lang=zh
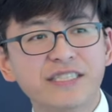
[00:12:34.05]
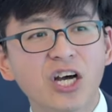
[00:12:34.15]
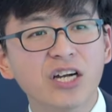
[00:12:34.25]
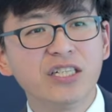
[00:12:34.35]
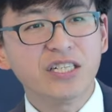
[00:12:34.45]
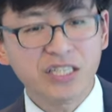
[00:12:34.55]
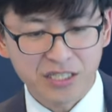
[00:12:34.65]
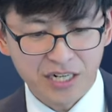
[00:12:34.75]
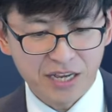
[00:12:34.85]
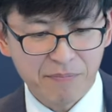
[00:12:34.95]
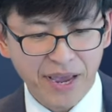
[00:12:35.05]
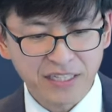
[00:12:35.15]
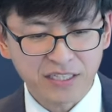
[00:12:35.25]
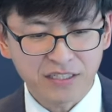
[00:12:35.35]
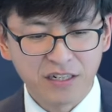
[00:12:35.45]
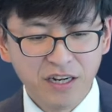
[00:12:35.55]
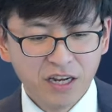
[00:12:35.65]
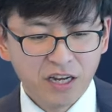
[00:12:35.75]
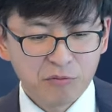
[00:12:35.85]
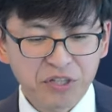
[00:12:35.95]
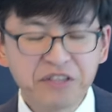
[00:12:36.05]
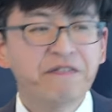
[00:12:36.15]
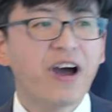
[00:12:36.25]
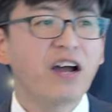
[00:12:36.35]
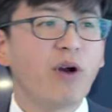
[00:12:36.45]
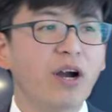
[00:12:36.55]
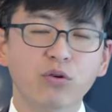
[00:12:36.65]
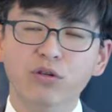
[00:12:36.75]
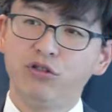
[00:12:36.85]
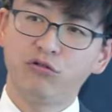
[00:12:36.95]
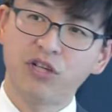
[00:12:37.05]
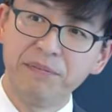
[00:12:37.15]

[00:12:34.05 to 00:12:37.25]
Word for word: 趁着以色列百姓疲乏软弱的时候，